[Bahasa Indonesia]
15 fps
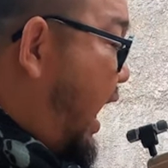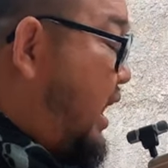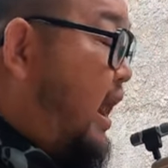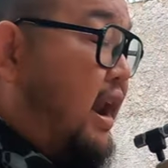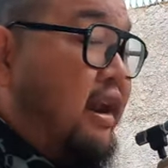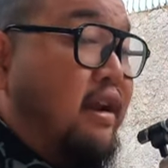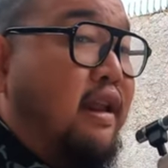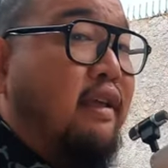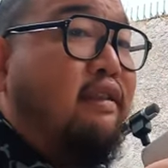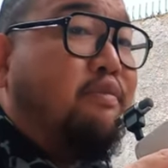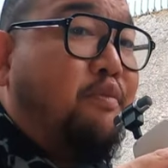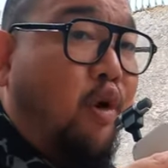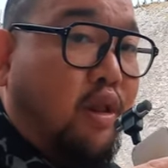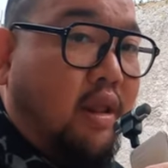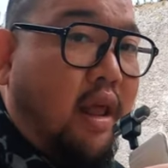ada di dead
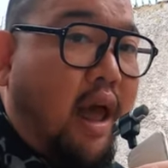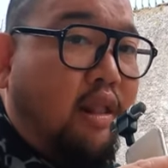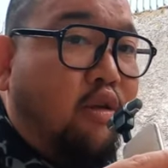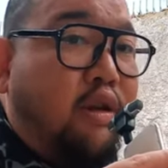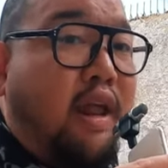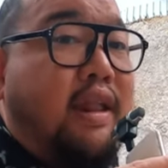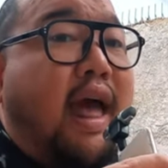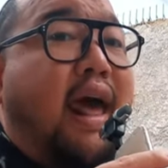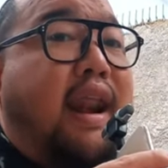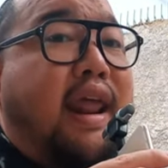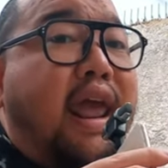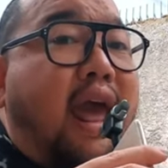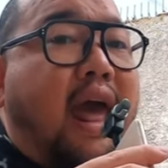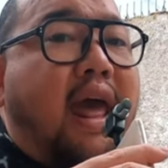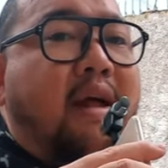spot atau dead
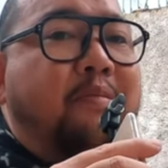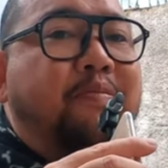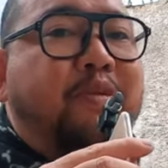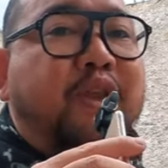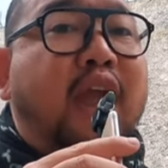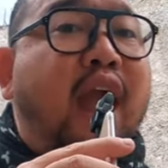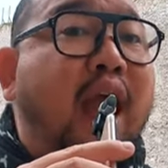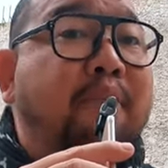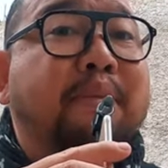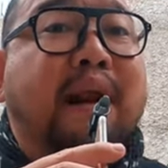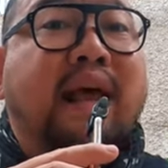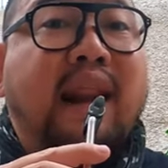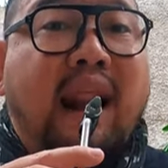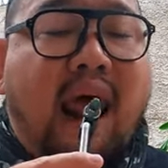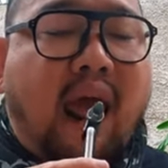area yang nggak
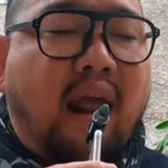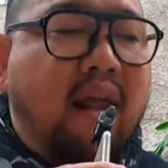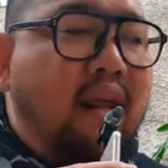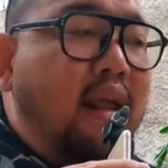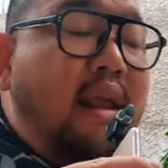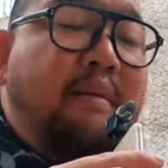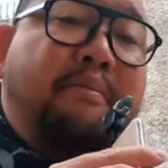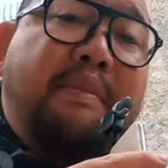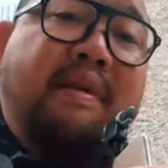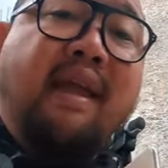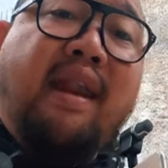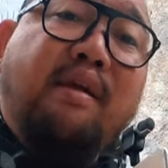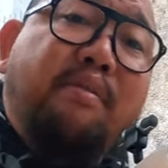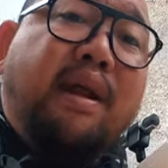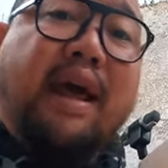bergerak
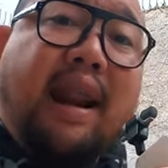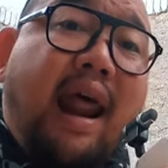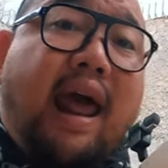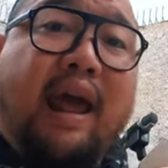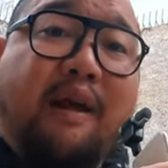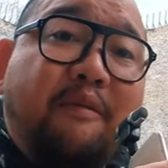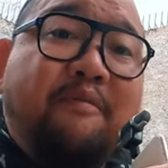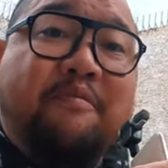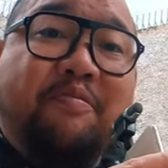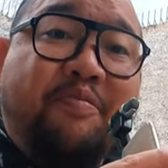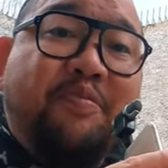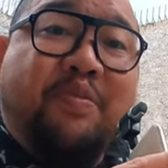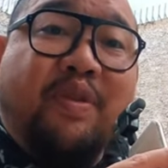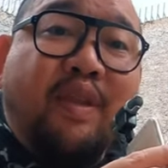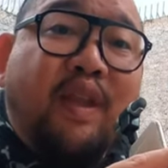menjadi bergerak.
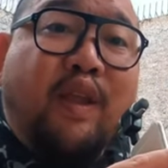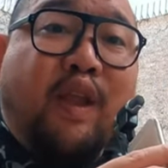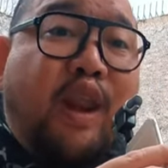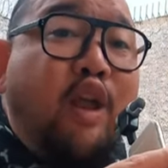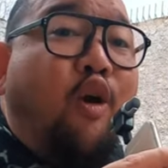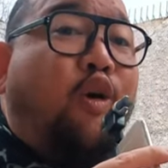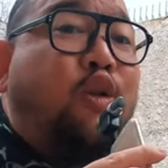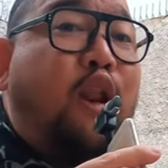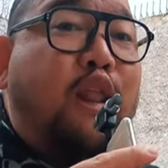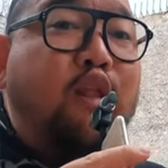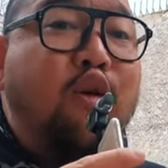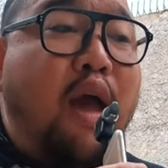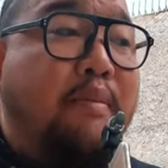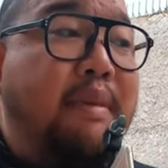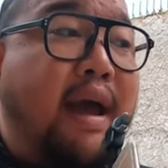Jadi kotoran
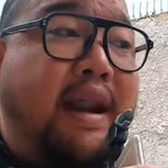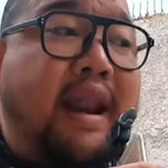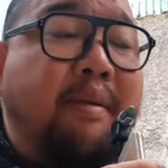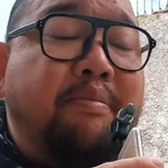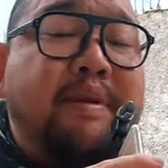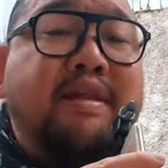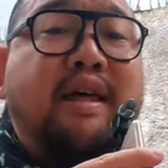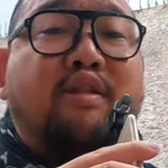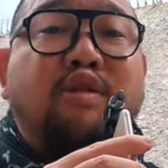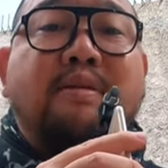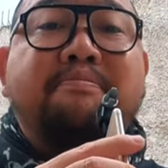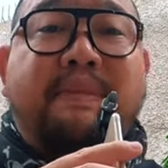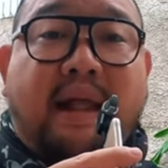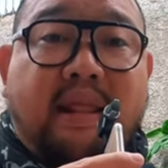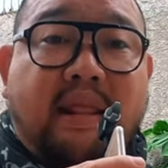itu nggak mengendap di satu
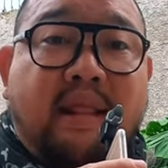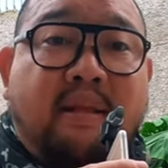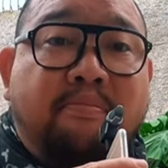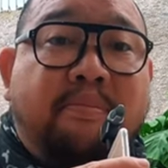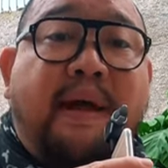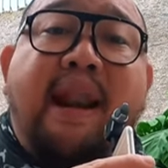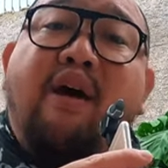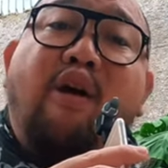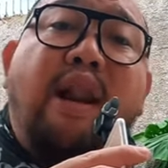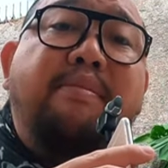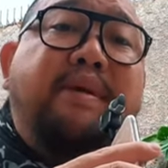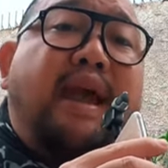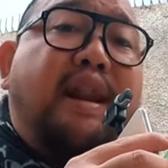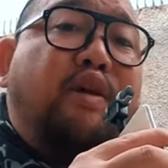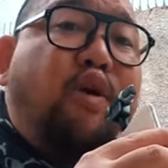tempat pada
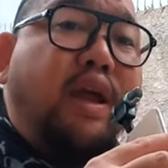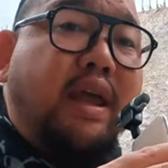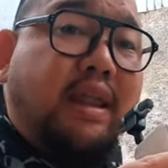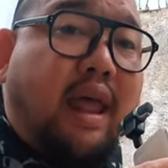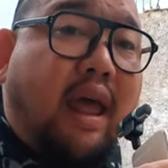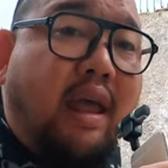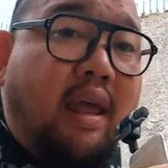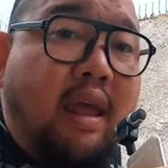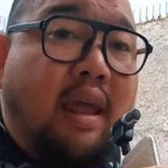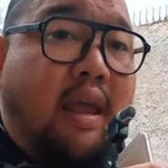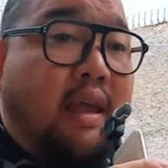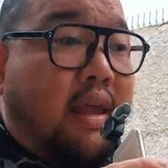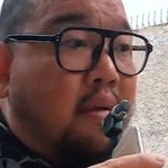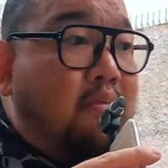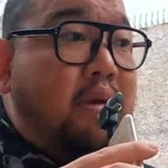kolam ikan koi kita
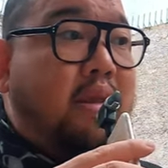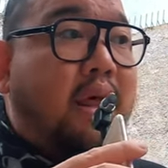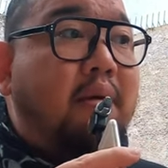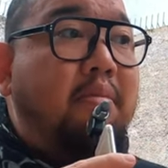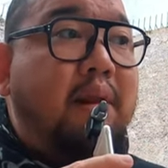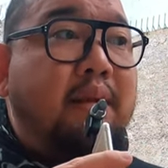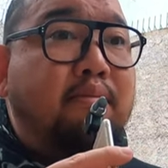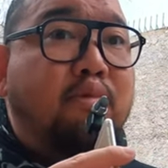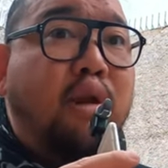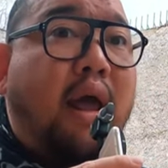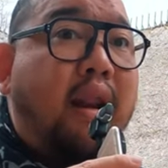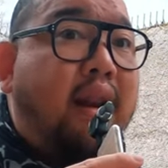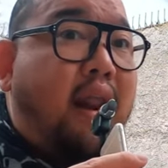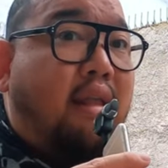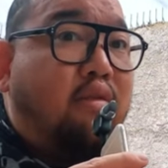yang bisa
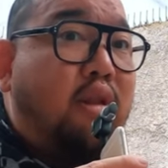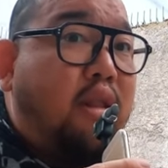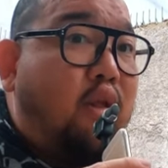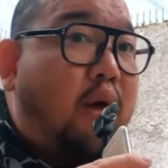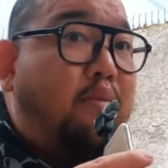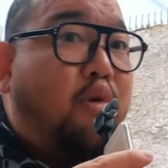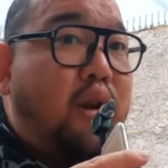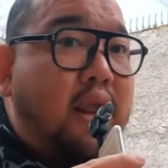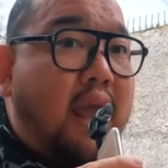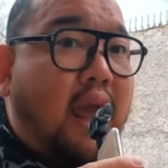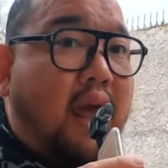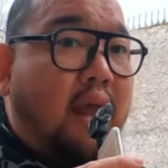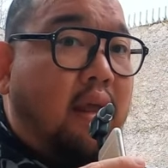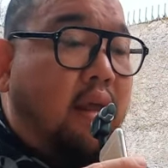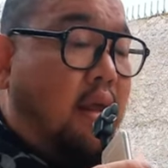menimbulkan racun atau
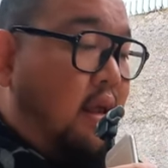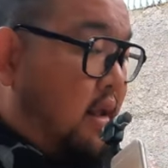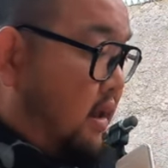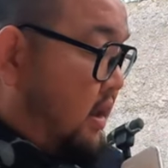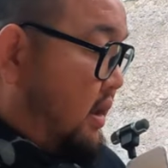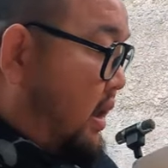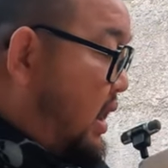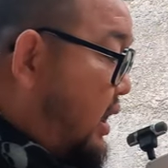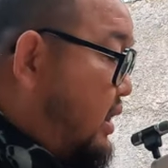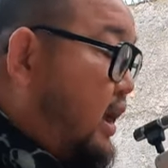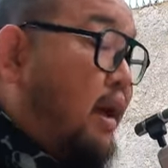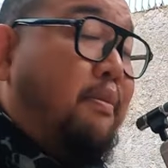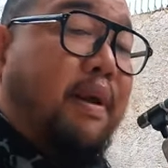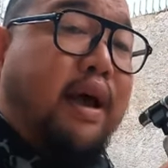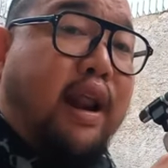amonia. Jadi
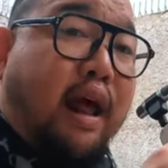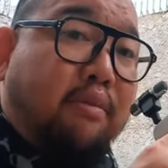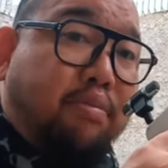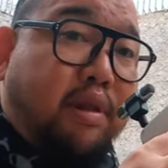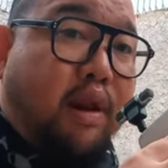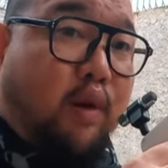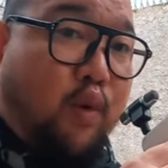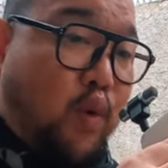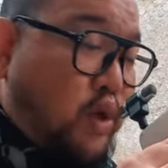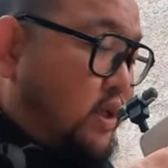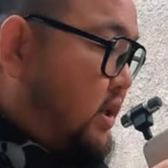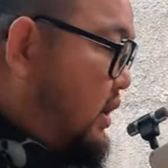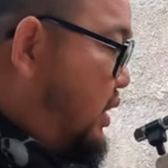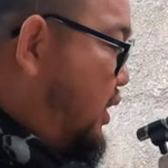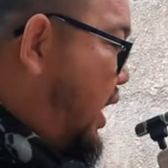ketika bergerak
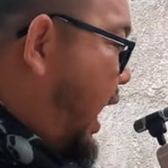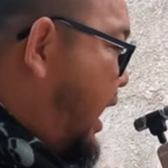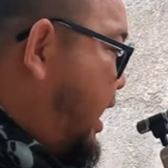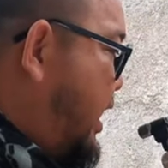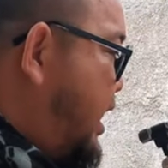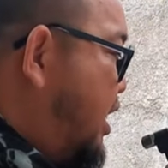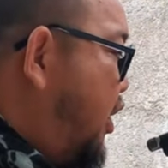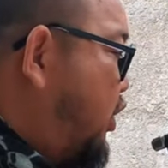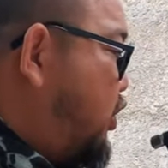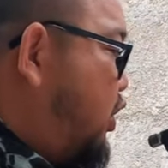terus, akhirnya